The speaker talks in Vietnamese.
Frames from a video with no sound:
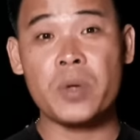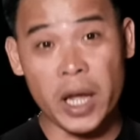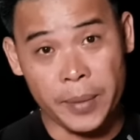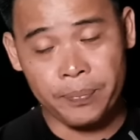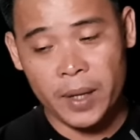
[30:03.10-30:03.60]

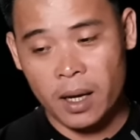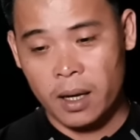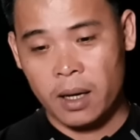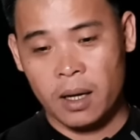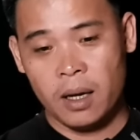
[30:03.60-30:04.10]
gì
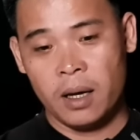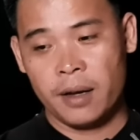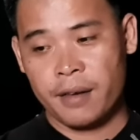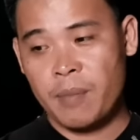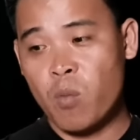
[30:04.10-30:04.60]

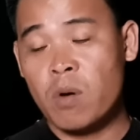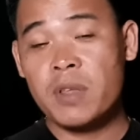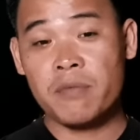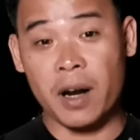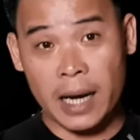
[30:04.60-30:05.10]
cái bụng ông
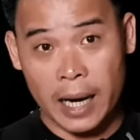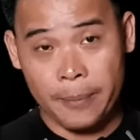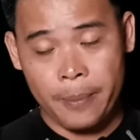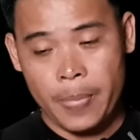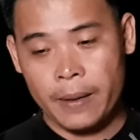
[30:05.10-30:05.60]
chỉnh phần à